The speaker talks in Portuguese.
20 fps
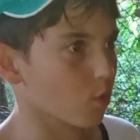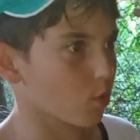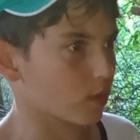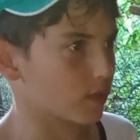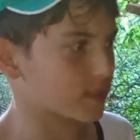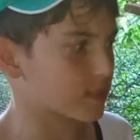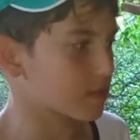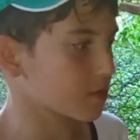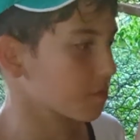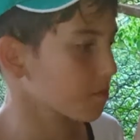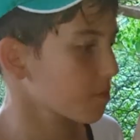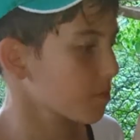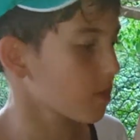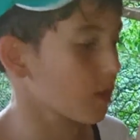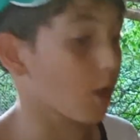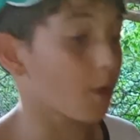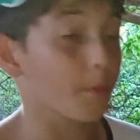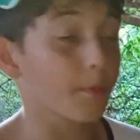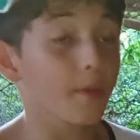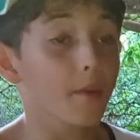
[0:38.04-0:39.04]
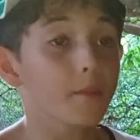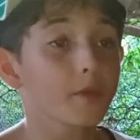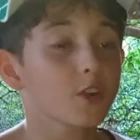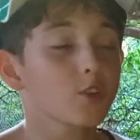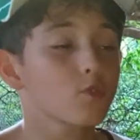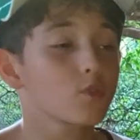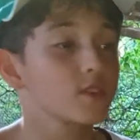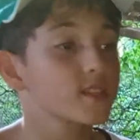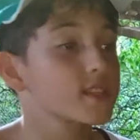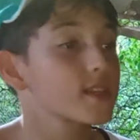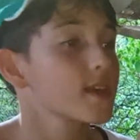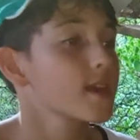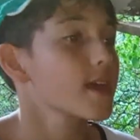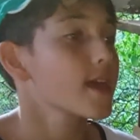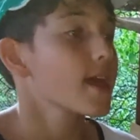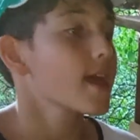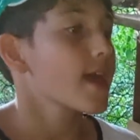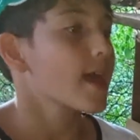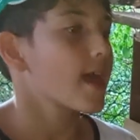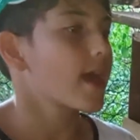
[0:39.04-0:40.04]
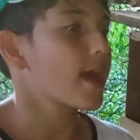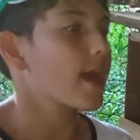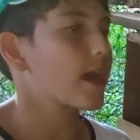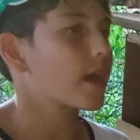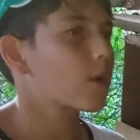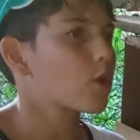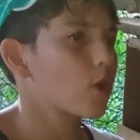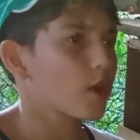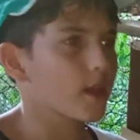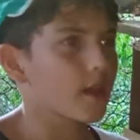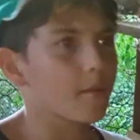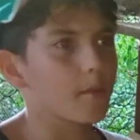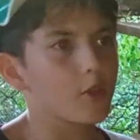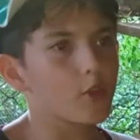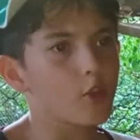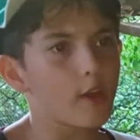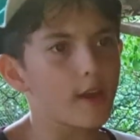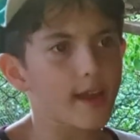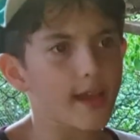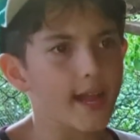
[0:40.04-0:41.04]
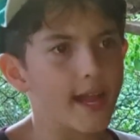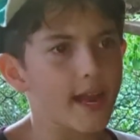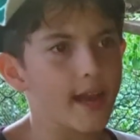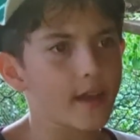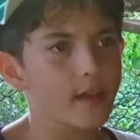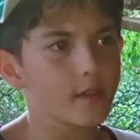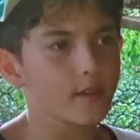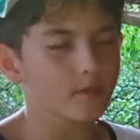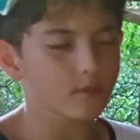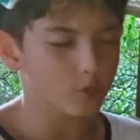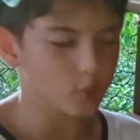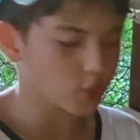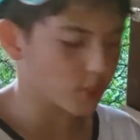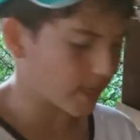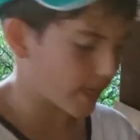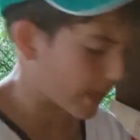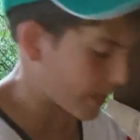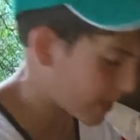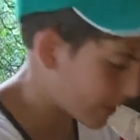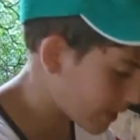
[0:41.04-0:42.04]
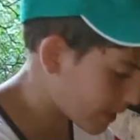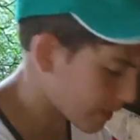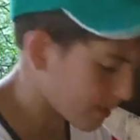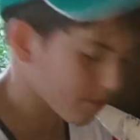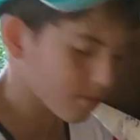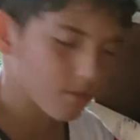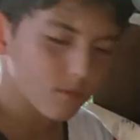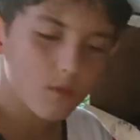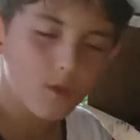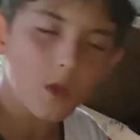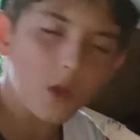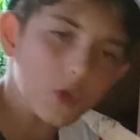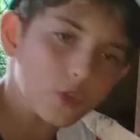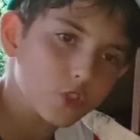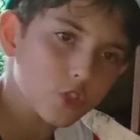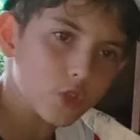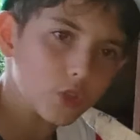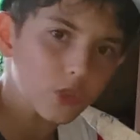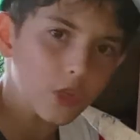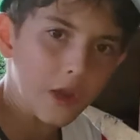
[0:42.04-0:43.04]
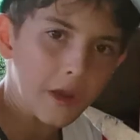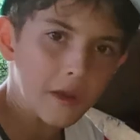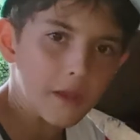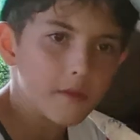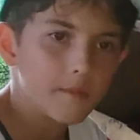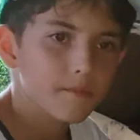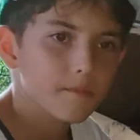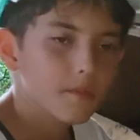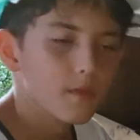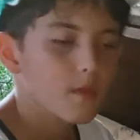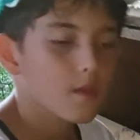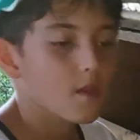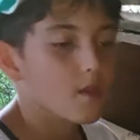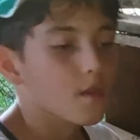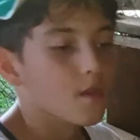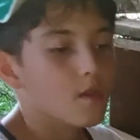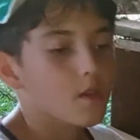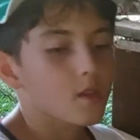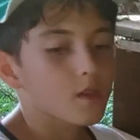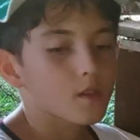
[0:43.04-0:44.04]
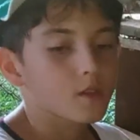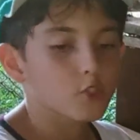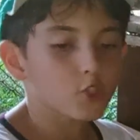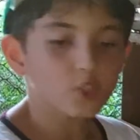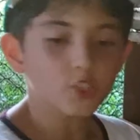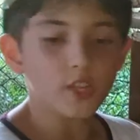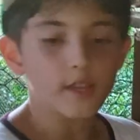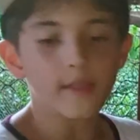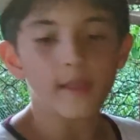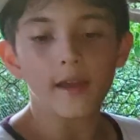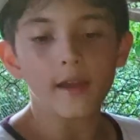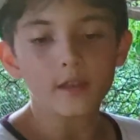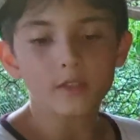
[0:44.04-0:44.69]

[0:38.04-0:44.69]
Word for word: coisa, não, primeira coisa, é, qual que é melhor a carne, de galinha ou de codorna? Já está